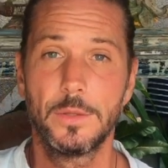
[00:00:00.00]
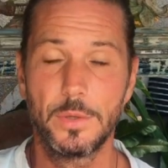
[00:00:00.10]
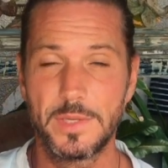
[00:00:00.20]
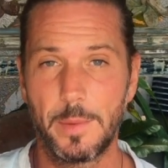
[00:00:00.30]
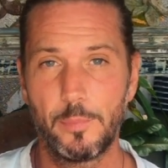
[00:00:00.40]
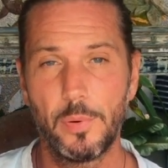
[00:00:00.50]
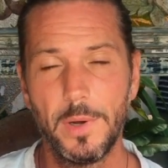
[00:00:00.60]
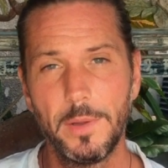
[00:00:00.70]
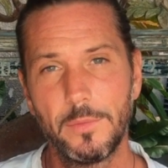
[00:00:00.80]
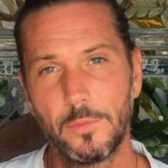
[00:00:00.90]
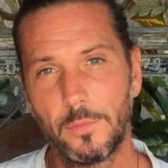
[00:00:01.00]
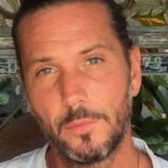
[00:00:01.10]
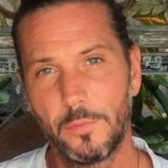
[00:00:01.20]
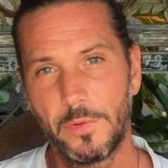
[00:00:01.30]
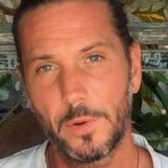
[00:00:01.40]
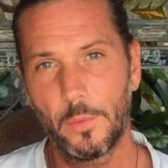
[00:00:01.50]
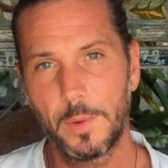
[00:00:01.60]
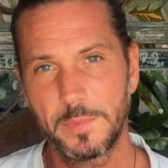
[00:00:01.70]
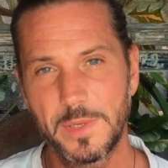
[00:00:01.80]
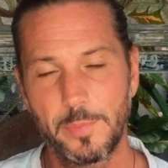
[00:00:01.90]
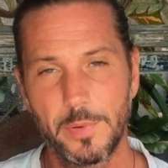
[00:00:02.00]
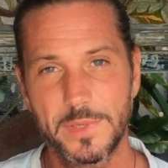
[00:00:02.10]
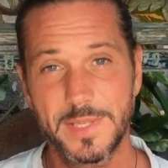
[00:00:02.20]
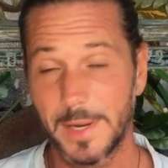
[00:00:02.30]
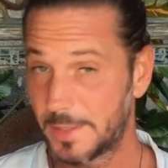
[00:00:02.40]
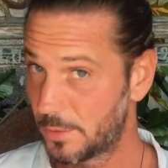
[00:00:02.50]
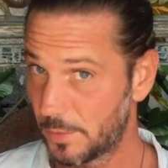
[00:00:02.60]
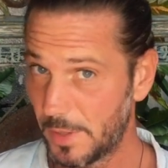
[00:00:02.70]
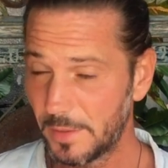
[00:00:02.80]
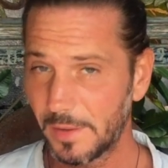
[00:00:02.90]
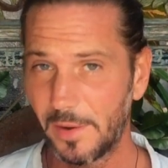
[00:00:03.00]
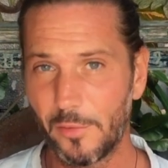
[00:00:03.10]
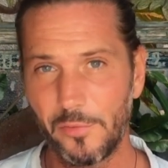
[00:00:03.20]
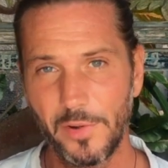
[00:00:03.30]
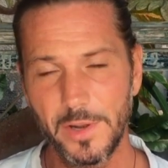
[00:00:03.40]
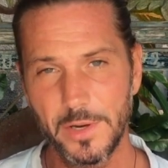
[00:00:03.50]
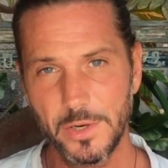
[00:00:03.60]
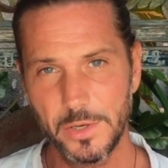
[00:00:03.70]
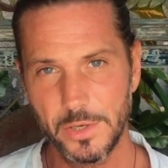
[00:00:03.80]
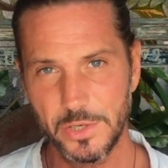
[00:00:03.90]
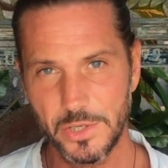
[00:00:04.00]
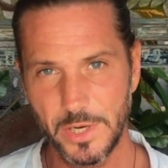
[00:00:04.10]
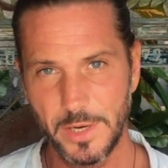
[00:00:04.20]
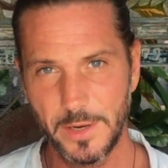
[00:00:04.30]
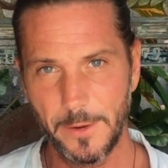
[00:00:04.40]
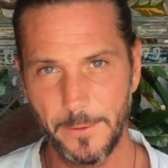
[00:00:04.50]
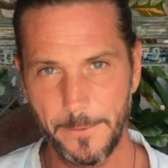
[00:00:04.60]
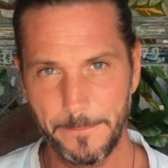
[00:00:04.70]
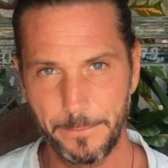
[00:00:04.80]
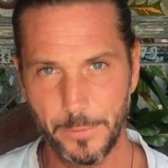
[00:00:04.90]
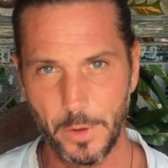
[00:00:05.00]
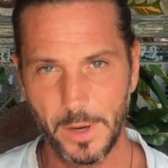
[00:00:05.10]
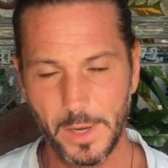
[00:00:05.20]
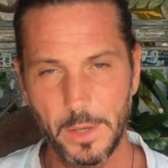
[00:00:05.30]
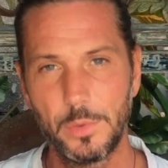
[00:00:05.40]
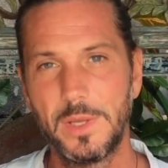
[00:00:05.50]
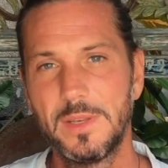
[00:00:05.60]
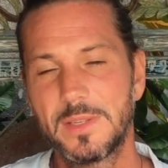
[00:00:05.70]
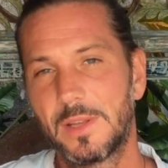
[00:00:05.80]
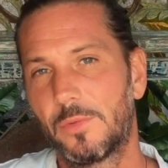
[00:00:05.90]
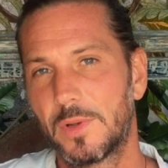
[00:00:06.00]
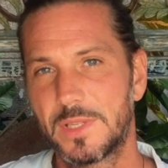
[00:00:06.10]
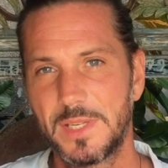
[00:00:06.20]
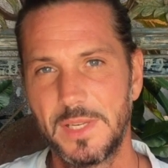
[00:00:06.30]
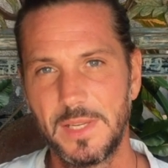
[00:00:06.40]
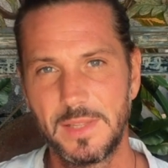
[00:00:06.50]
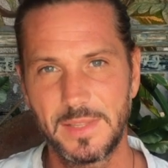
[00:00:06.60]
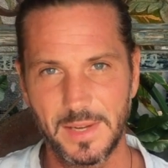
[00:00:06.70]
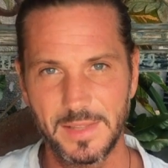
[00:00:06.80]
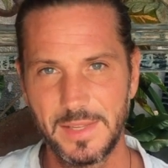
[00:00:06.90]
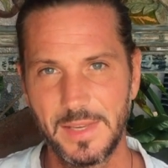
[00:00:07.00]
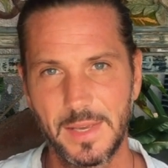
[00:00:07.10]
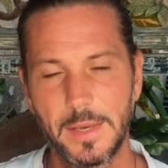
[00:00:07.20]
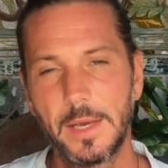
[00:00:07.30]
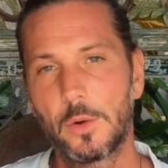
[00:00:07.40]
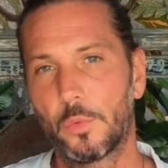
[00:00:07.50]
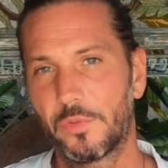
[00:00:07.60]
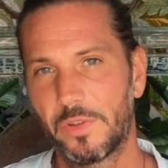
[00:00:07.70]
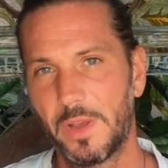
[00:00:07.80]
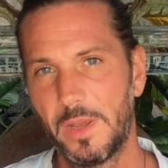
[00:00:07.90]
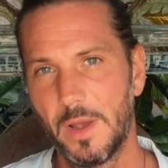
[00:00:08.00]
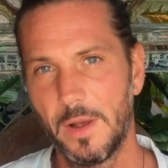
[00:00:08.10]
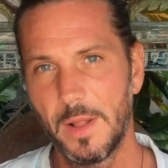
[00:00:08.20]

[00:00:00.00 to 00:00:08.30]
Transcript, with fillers: Deuxième point, nous verrons un petit peu sa raison d'être. Et enfin, j'ai euh, réuni cette fois-ci technique et conseils.